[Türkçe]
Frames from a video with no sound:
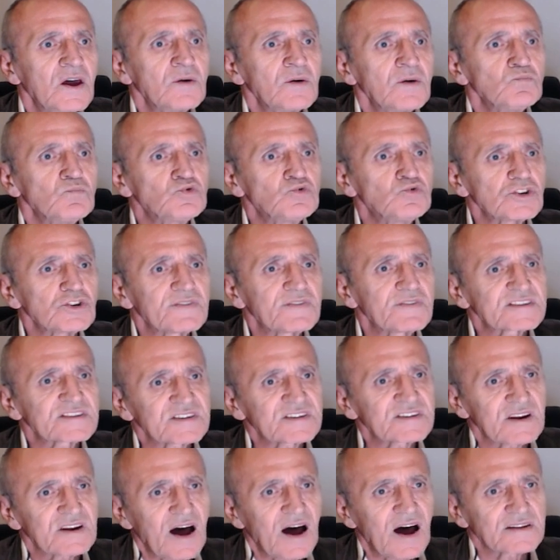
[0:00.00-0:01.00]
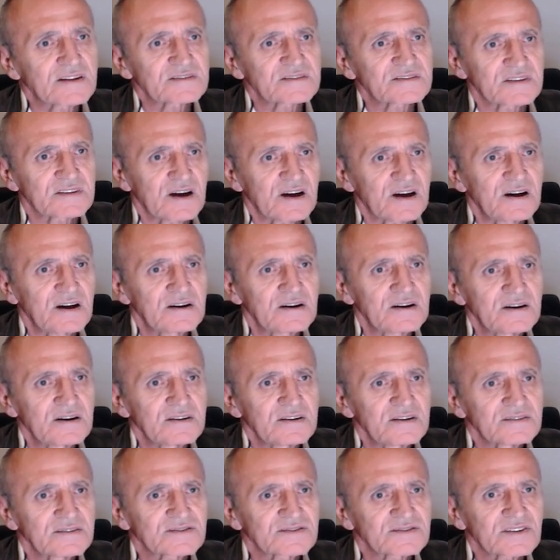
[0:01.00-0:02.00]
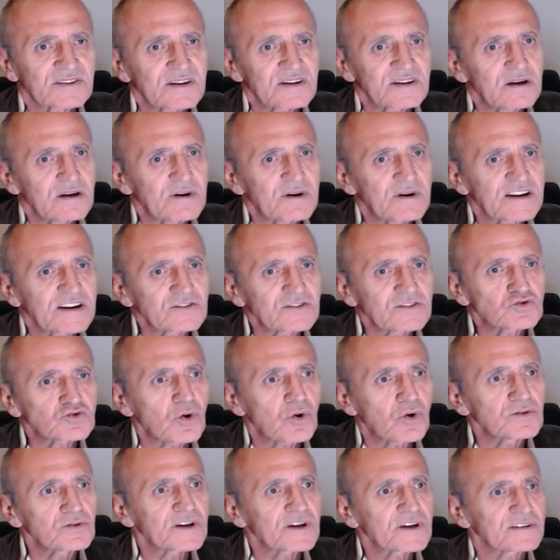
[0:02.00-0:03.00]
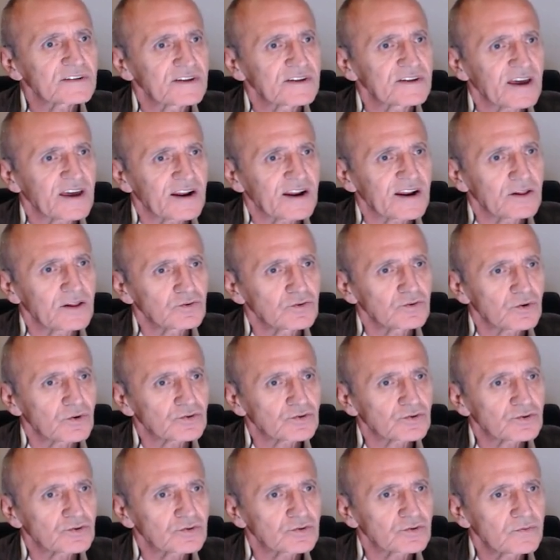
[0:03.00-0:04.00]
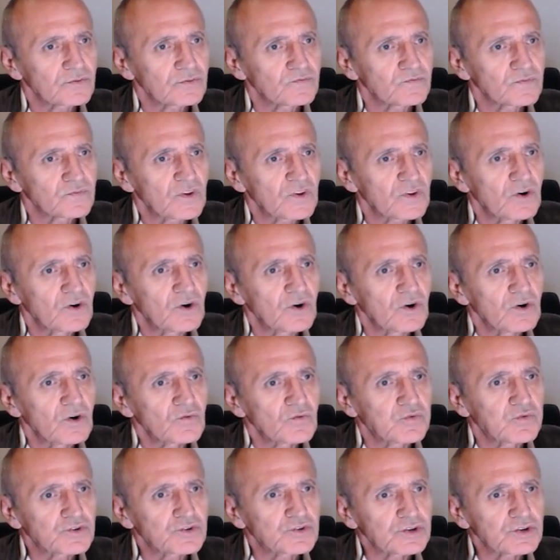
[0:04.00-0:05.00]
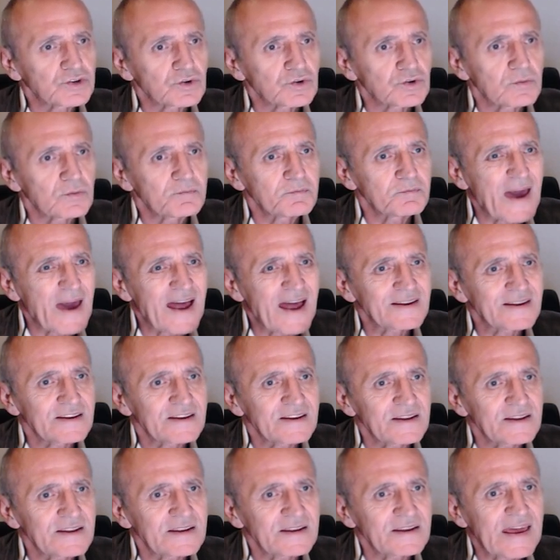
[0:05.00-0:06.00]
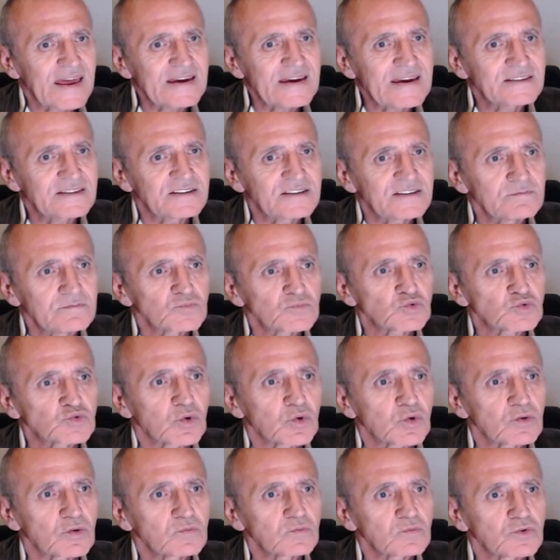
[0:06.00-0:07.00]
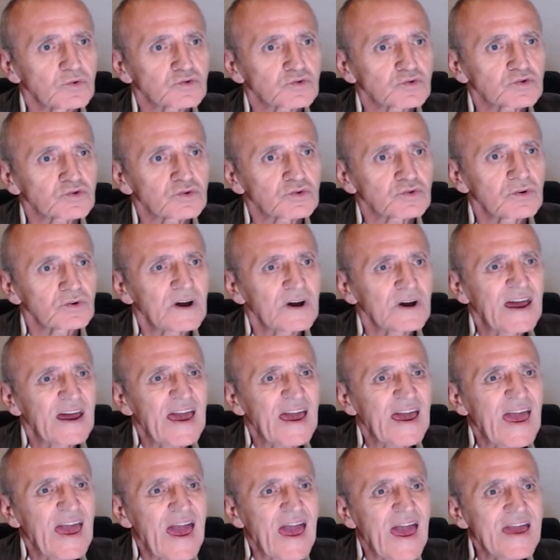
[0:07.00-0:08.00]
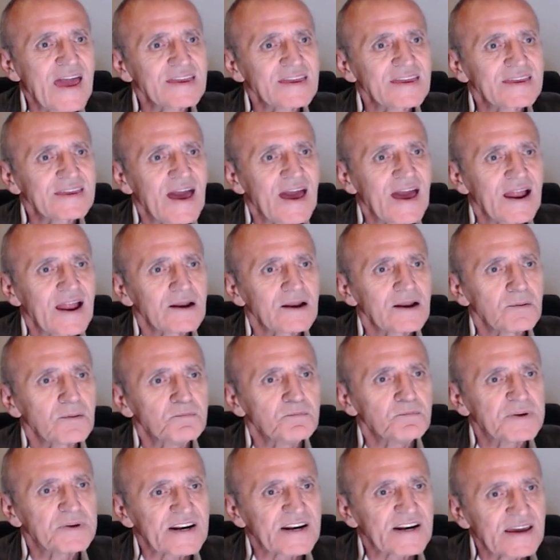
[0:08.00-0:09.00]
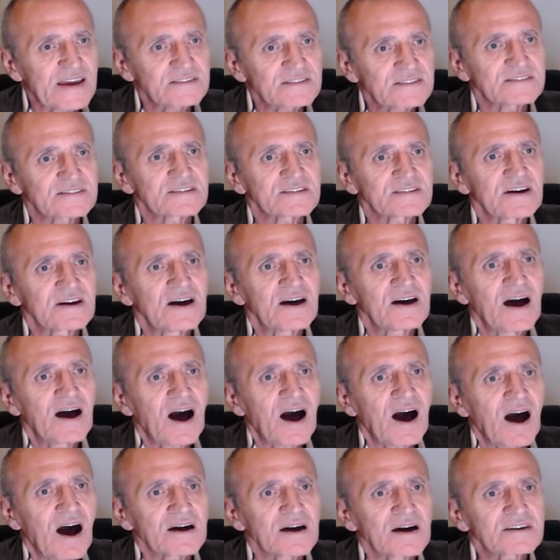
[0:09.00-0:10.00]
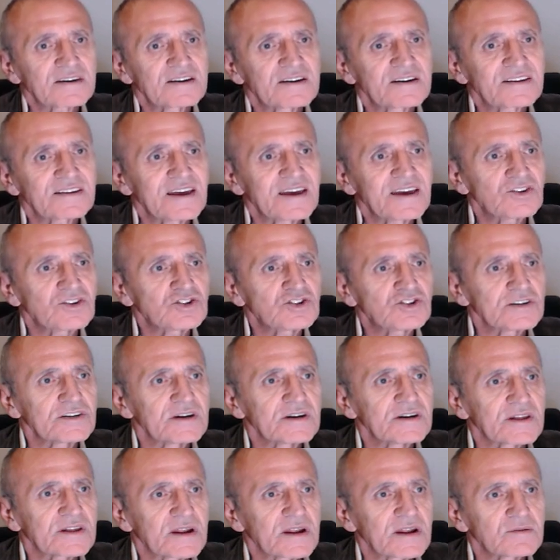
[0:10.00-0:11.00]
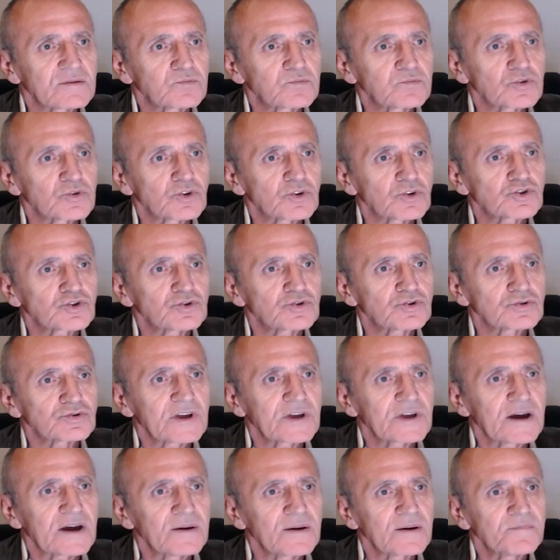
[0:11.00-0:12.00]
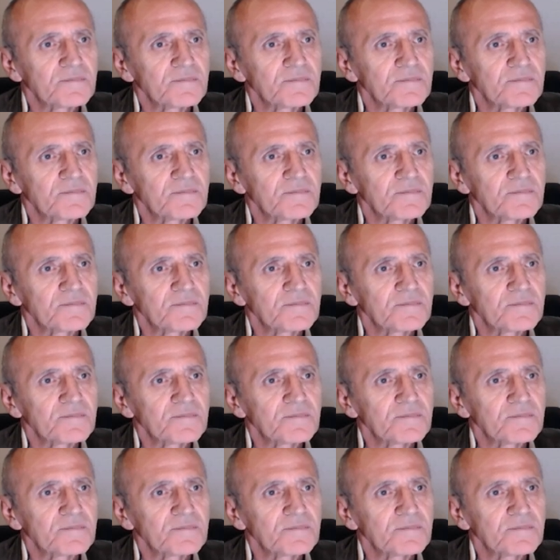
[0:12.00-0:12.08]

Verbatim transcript: Müzik ve sanatsa sıralamanın sonlarında yer alıyor. Futurium Berlin'in eğitim sorumlusu Engel Brecht ankete eşlik eden broşürde